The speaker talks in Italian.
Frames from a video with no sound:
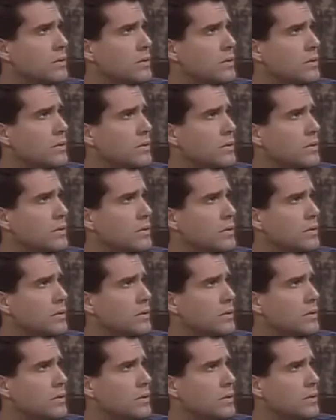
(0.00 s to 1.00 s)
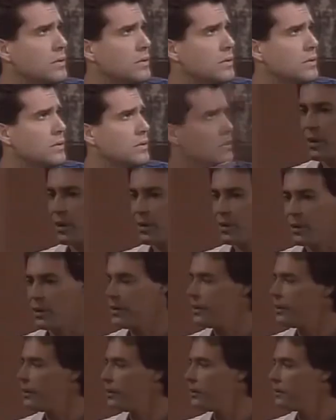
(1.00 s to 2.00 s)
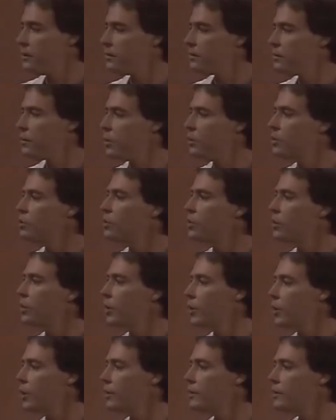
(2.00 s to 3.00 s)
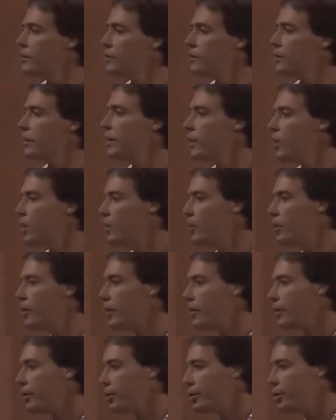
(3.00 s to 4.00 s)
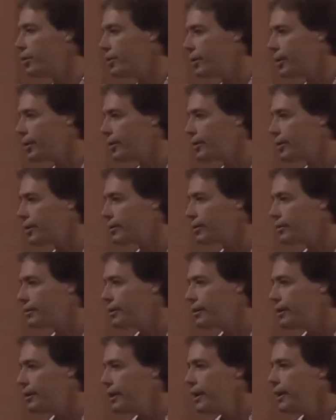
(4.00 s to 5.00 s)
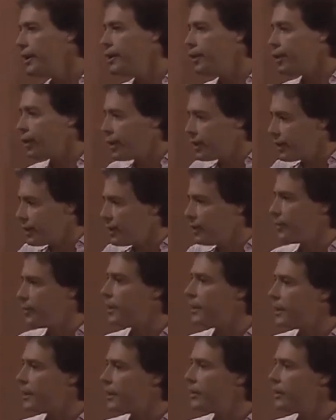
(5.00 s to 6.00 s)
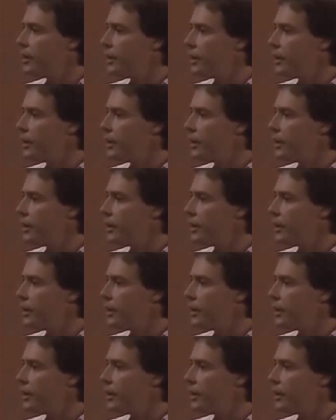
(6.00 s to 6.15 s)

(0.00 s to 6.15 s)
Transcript: un, un, regolamento di conti tra trafficanti e spacciatori. E purtroppo, come sempre, quelli implicati